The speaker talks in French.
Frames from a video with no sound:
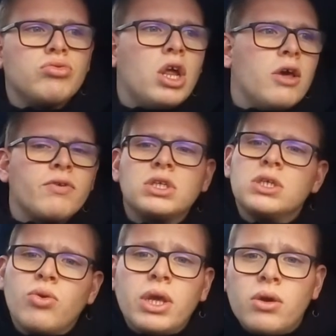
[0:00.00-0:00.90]
la,
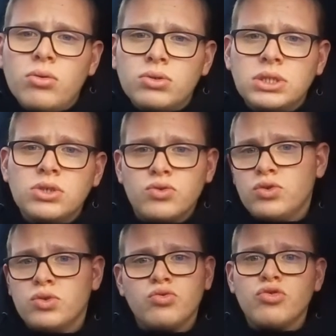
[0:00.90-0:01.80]
fatigue de l'école aussi, je
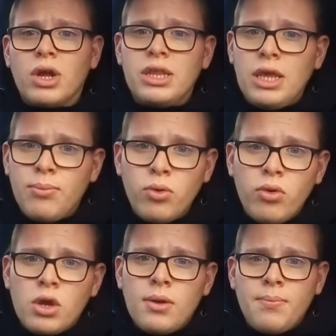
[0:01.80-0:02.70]
suis toujours à l'IME,
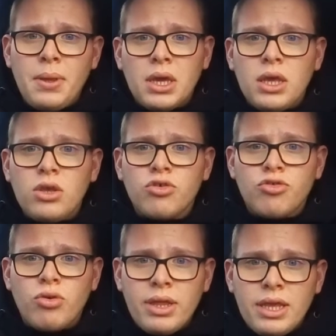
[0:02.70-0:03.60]
Péré
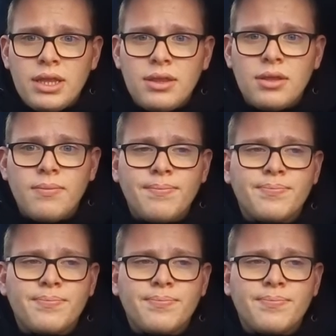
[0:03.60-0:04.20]
Joannette.